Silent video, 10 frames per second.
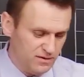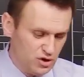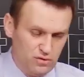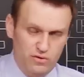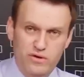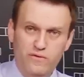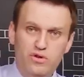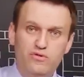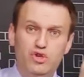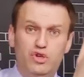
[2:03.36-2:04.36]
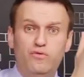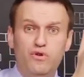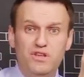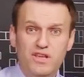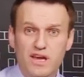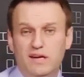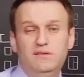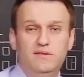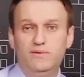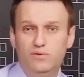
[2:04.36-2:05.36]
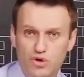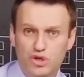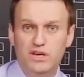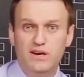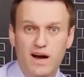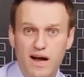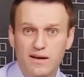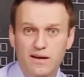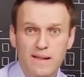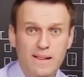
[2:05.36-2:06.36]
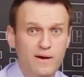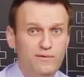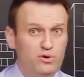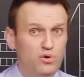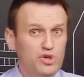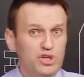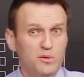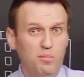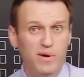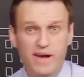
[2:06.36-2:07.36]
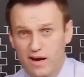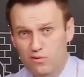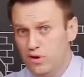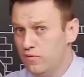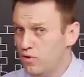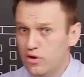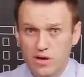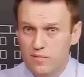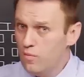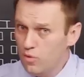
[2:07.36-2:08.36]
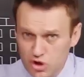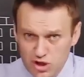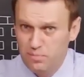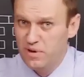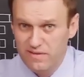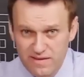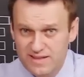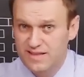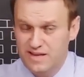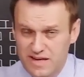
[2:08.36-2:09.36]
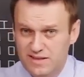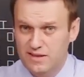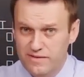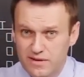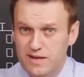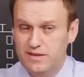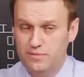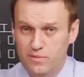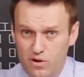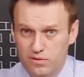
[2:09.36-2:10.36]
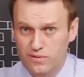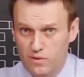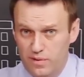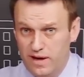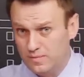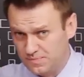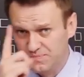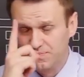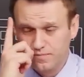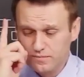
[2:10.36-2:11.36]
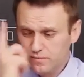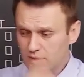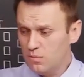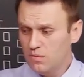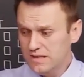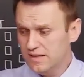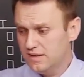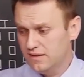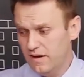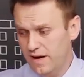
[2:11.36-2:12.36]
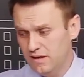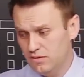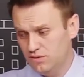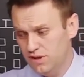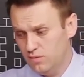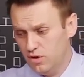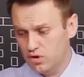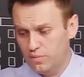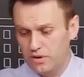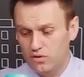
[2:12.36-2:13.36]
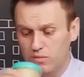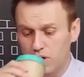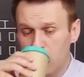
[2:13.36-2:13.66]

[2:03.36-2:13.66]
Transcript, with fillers: что у него ничего нет в точке А, в точке Б у него не может появиться 312 миллионов рублей. Мы, кстати говоря, на эту тему, я уже придумал,